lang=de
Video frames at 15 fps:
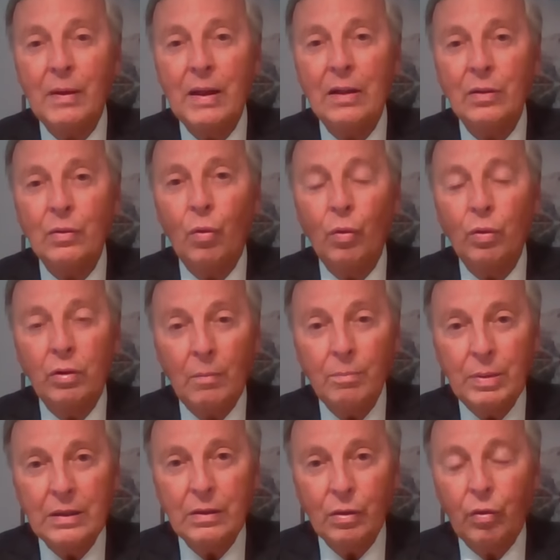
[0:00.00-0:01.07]
werden
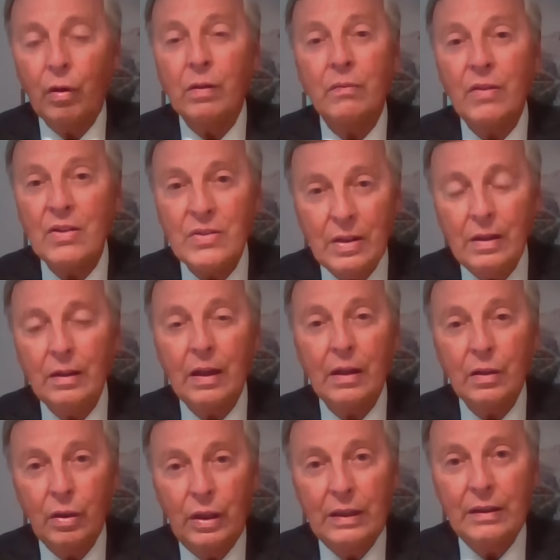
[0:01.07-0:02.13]
unterbieten können. Wir sind
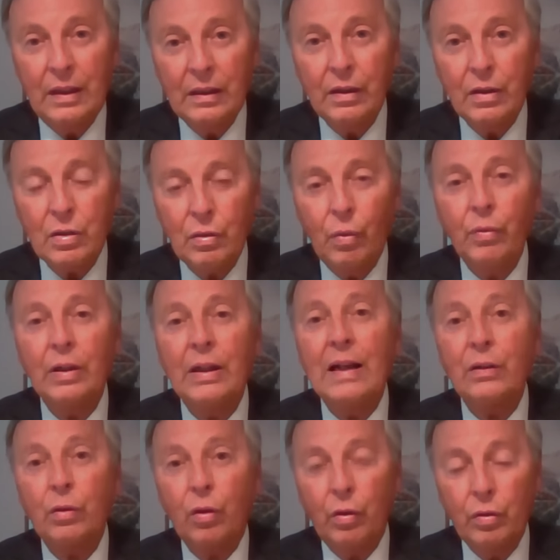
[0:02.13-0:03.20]
kein
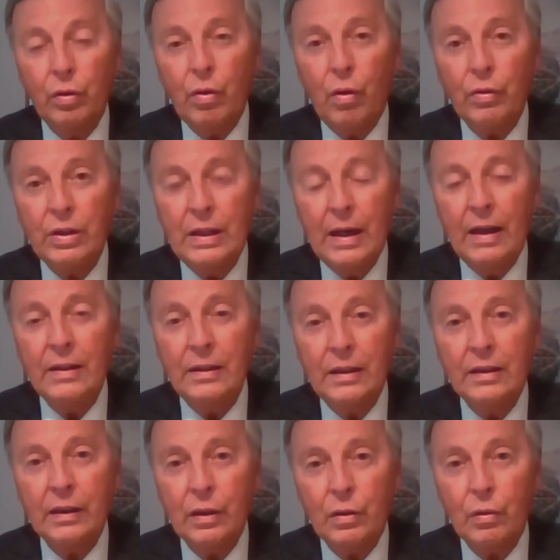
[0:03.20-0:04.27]
Niedriglohnland, können auch nie ein
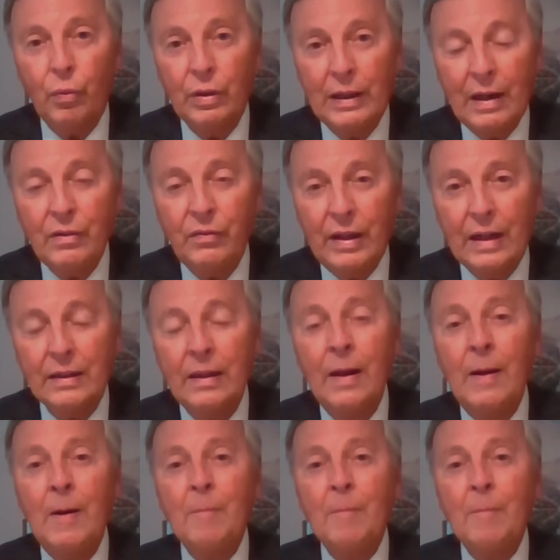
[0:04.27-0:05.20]
Niedriglohnland werden.